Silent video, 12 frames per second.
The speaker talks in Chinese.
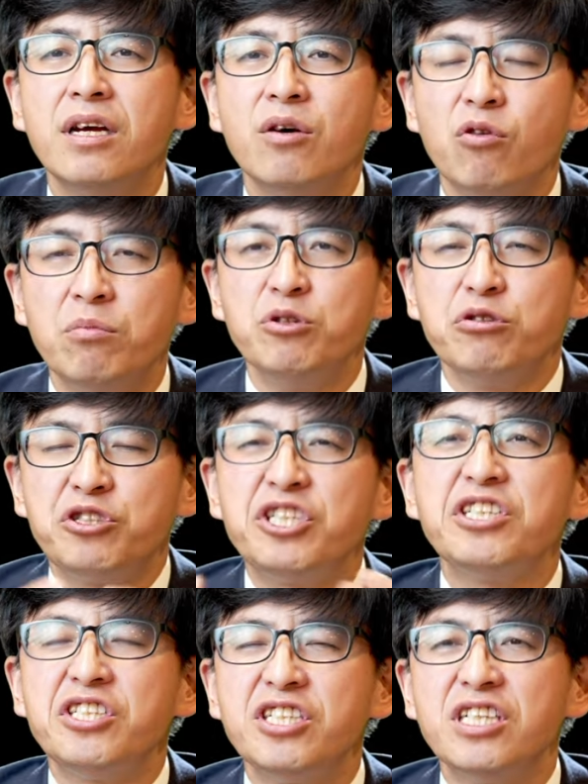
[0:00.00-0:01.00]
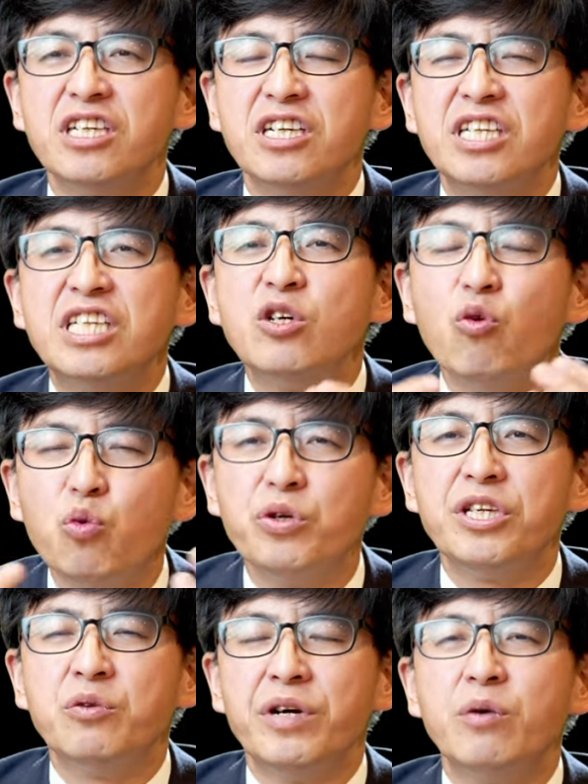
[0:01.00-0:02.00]
我们就庆幸以误
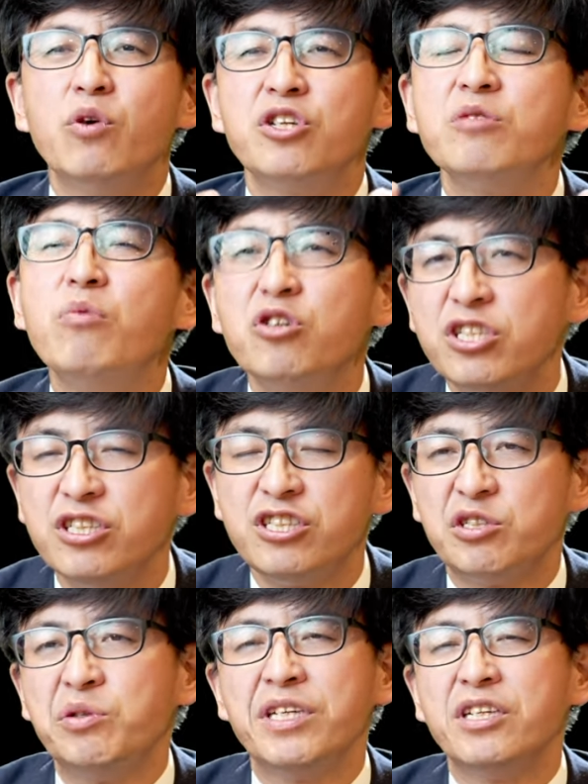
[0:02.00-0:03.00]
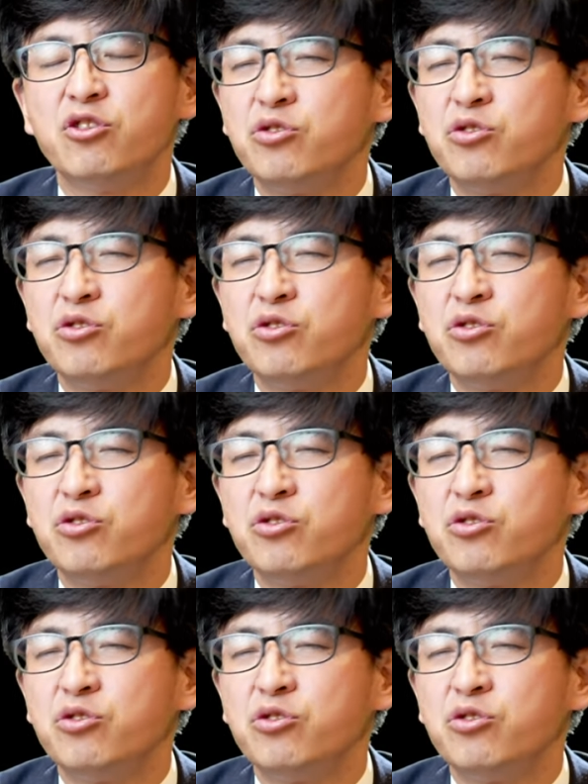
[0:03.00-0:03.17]
以为我是蒙神喜悦的，